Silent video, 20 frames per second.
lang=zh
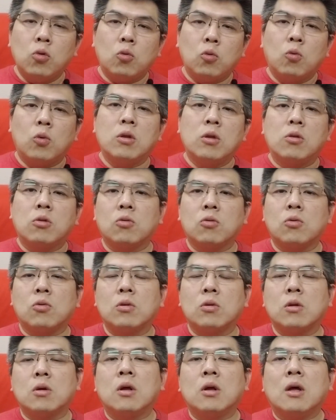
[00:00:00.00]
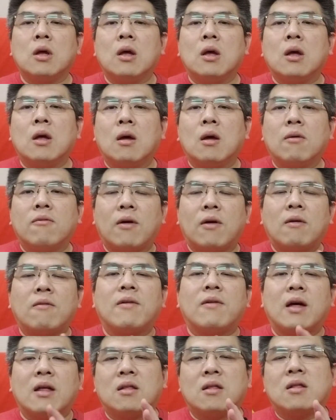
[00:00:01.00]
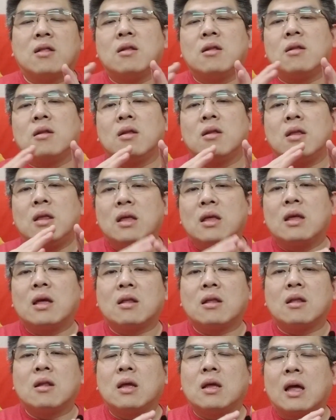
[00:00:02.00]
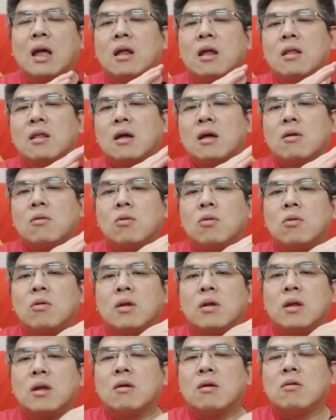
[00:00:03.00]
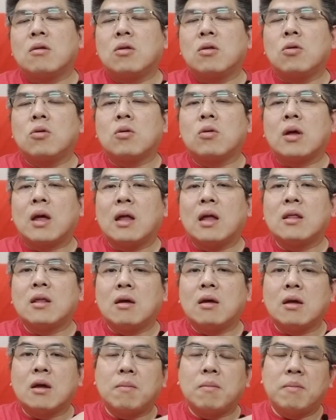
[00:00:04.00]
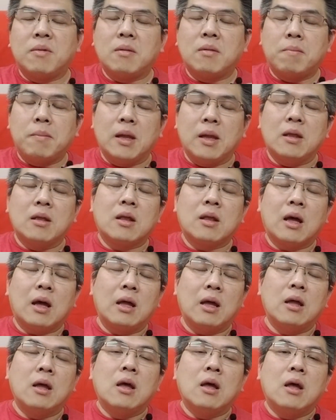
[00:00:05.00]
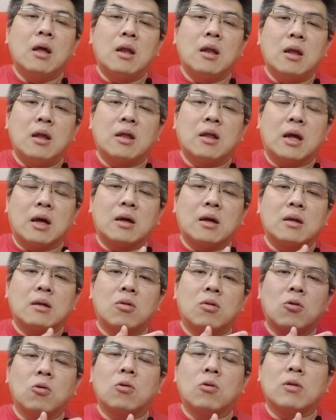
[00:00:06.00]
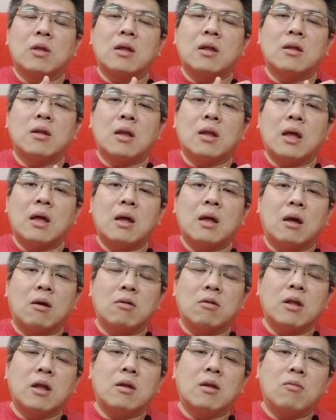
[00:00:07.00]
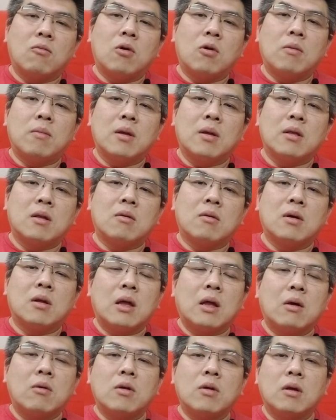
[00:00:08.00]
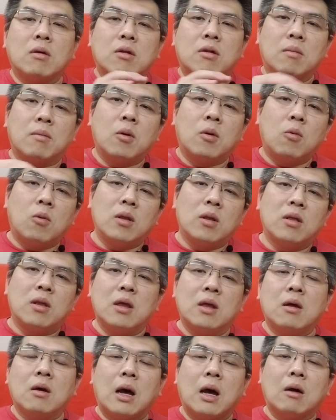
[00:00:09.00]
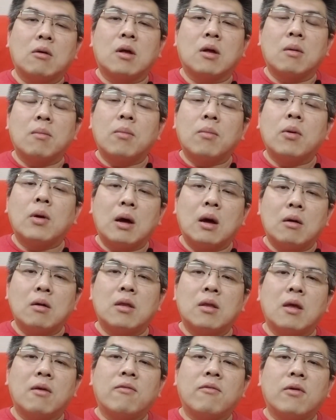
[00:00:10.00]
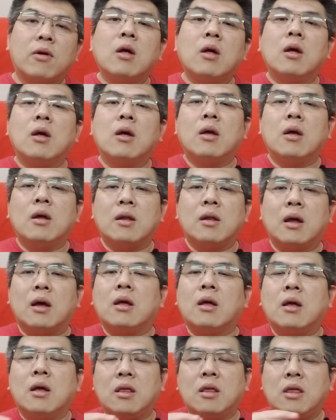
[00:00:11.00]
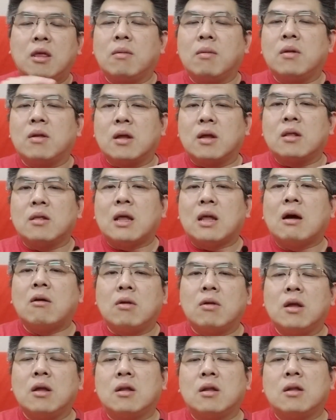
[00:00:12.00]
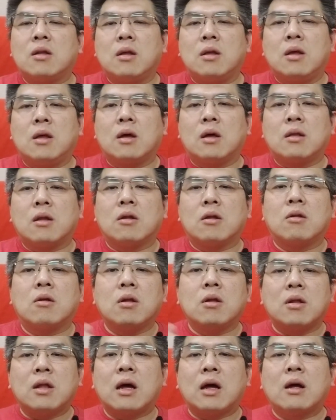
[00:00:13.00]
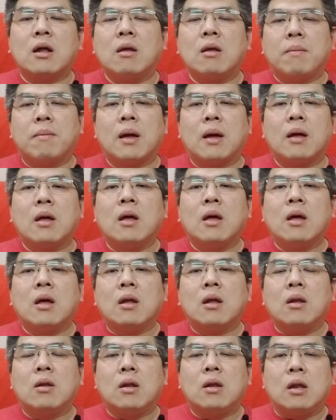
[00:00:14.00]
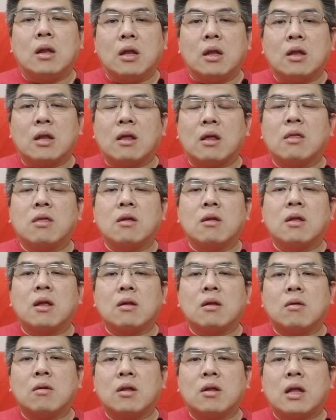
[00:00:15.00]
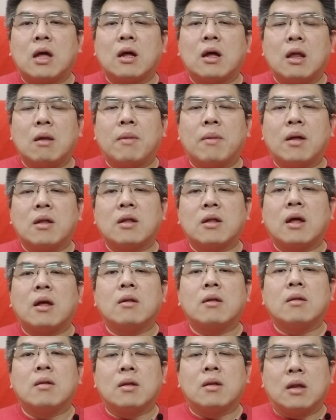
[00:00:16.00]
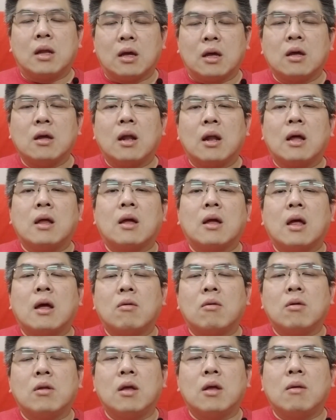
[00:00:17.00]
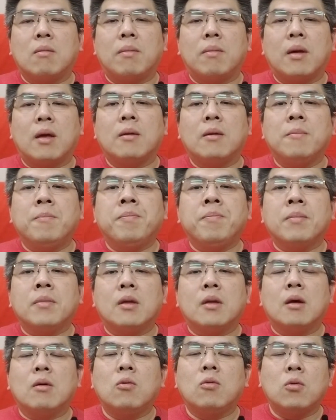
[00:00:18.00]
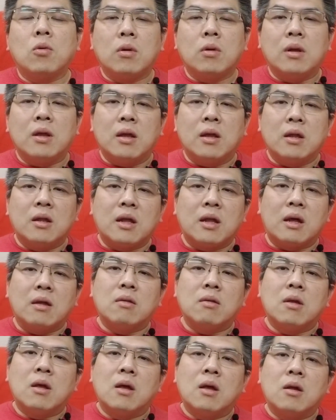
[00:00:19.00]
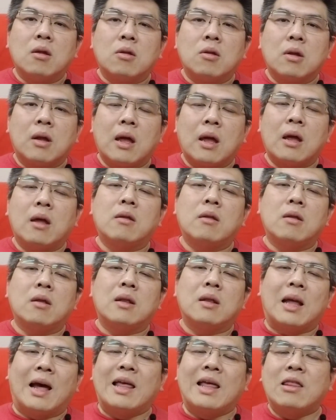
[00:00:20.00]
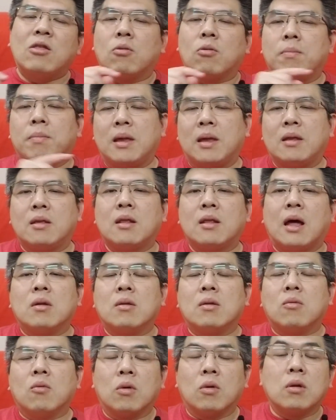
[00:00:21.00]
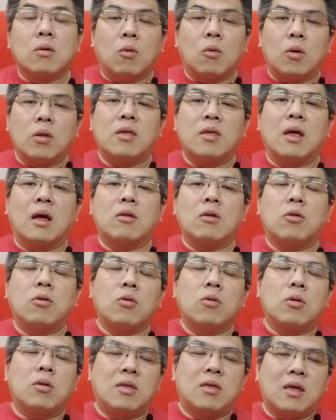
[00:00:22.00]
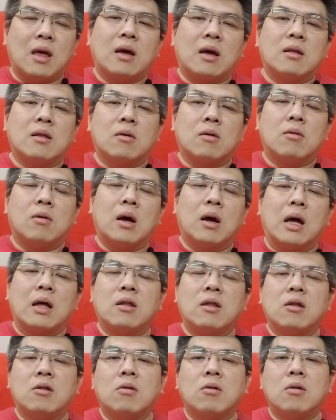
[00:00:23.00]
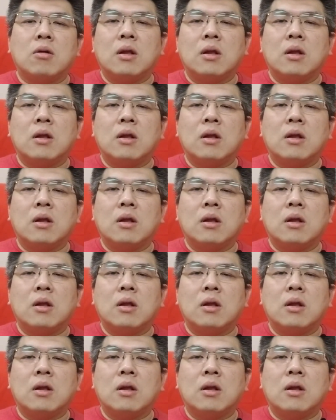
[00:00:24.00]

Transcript: 运作的方法是一样的。你看到，如果你要去看到一个平台，你想做，但是它好像沃尔玛的话，它会有什么问题，有好跟不好的地方，那基本上道理是一样的。所以下个礼拜你想知道的话，下个礼拜三你可以来看我的影片。然后如果你也想看哪一种平台，我我讲去讲的话，还是说